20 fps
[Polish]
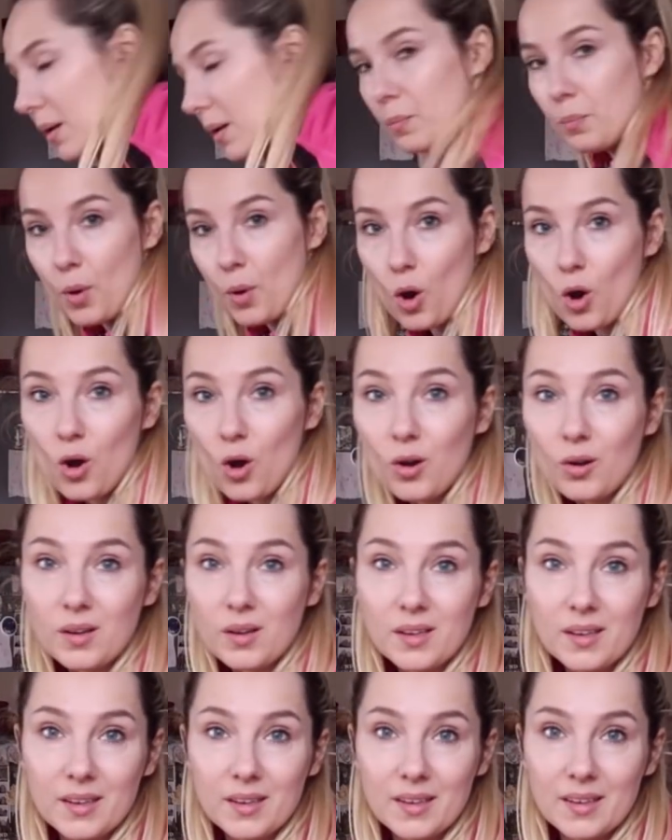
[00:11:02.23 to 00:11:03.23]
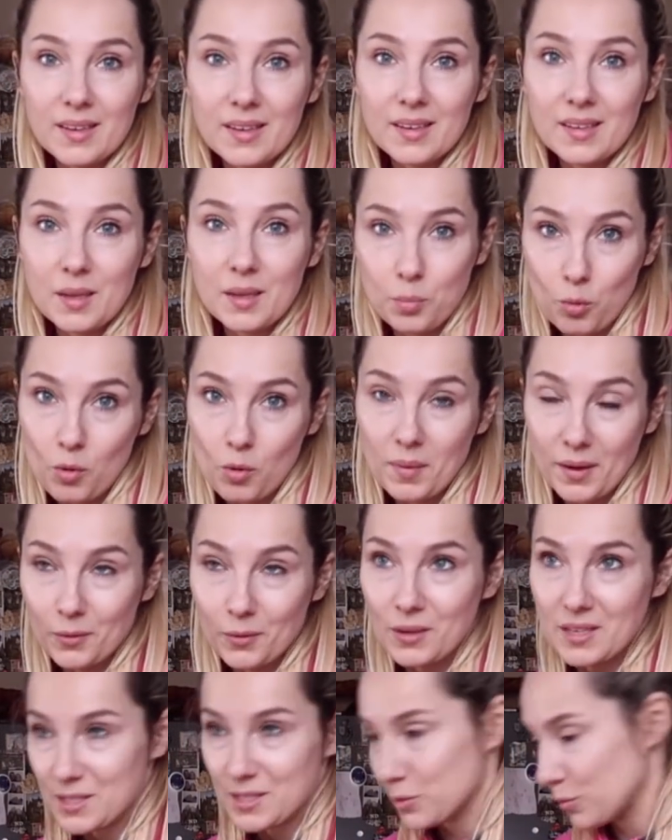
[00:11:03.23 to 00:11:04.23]
bo e, nie było
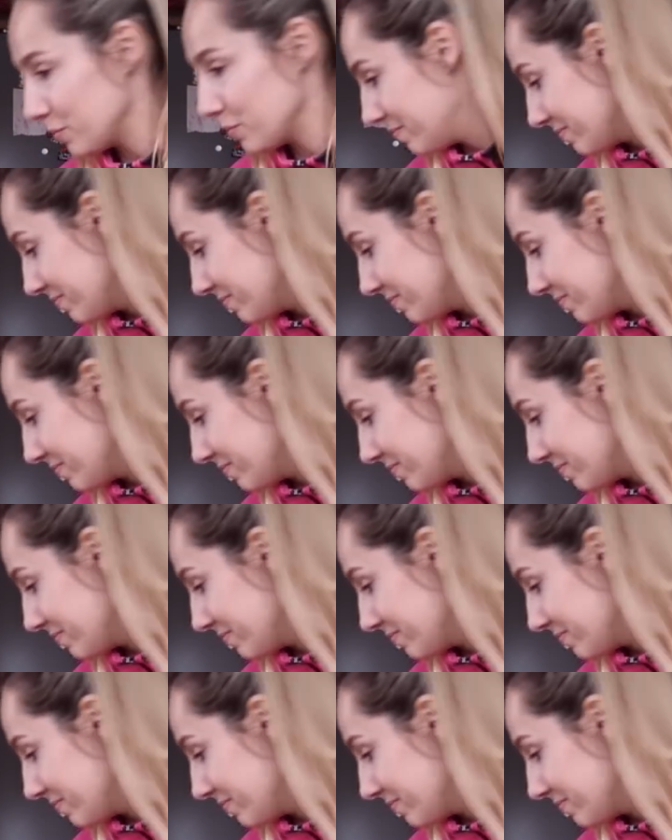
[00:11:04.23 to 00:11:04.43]
majonezu.